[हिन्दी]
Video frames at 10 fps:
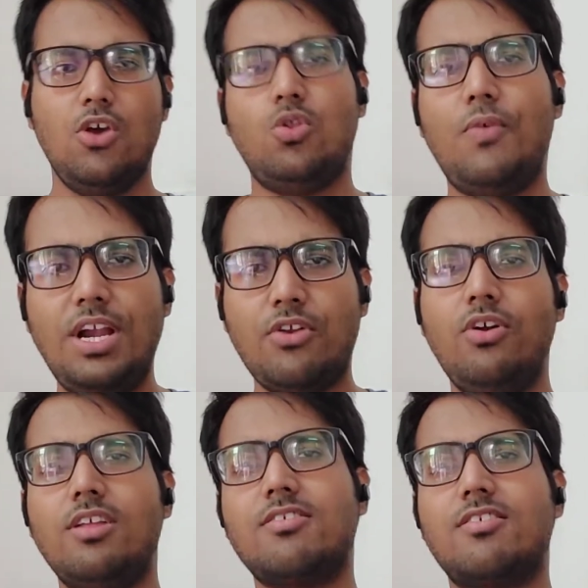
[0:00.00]
तो
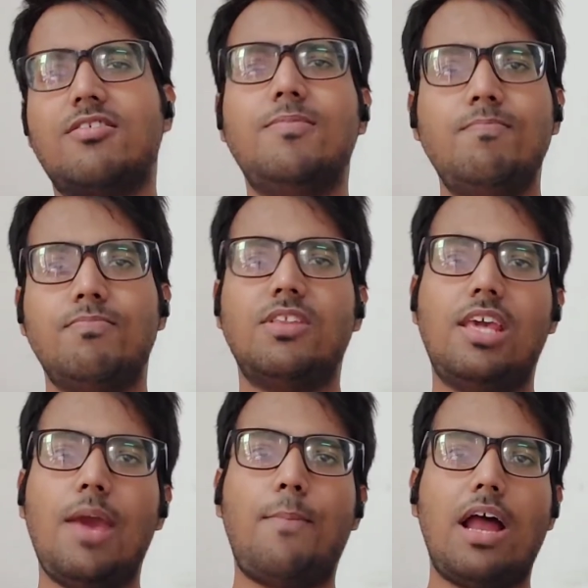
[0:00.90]
वेंट्रिकल सिस्टम
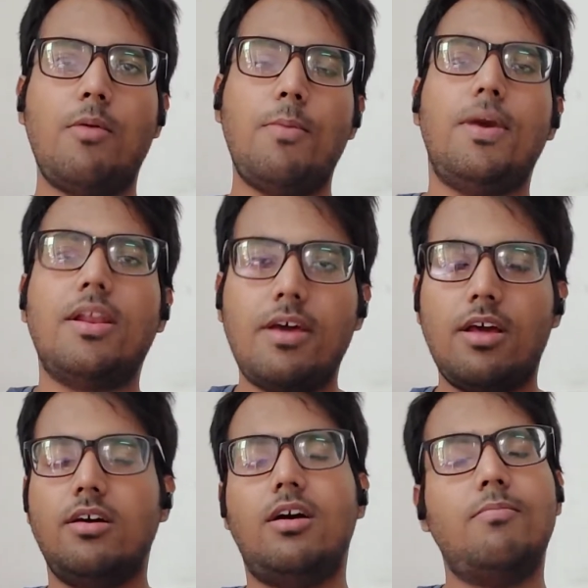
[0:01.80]
के बारे में मेरे
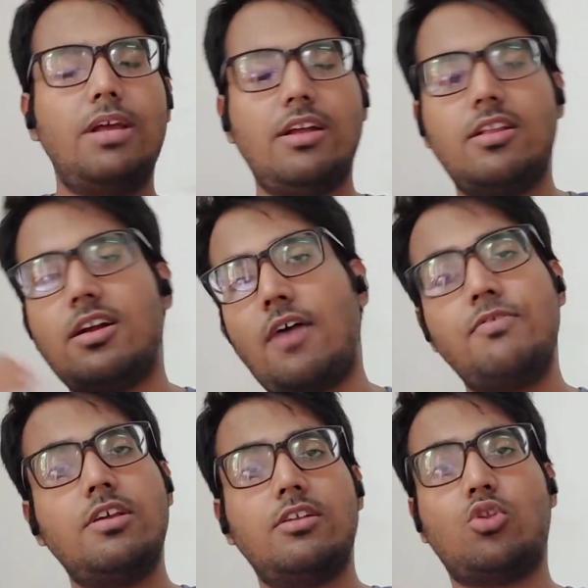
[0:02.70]
आ, मेरे अंदर काफ़ी
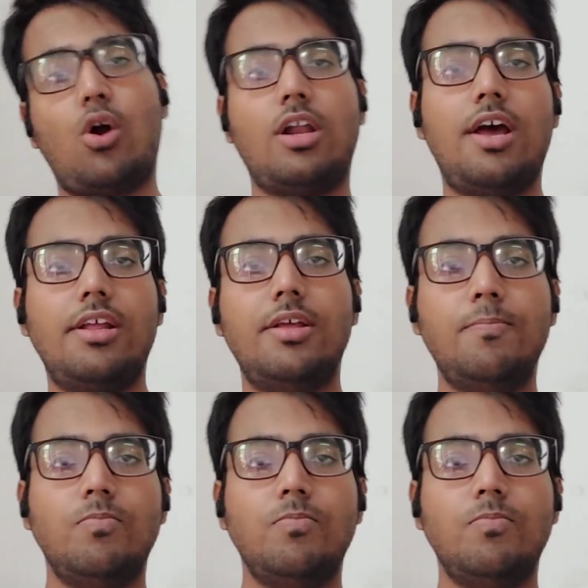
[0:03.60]
ज़्यादा थॉट आ रहे थे